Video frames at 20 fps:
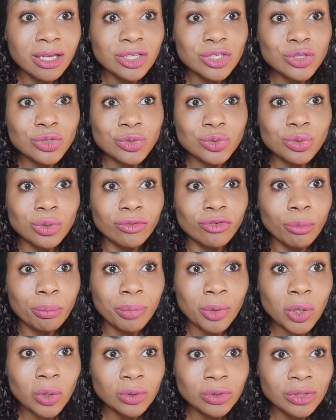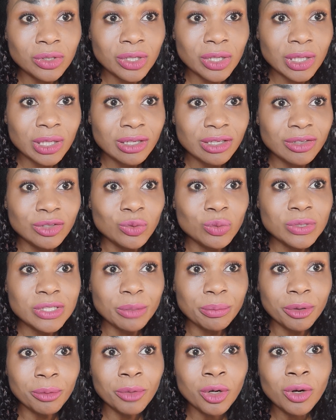sur vos plantes euh, et tout
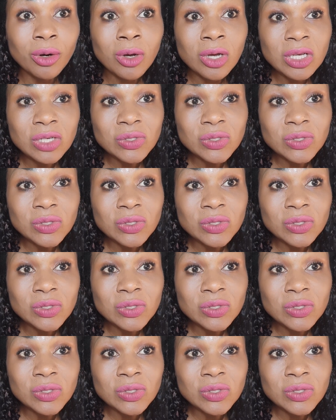simplement.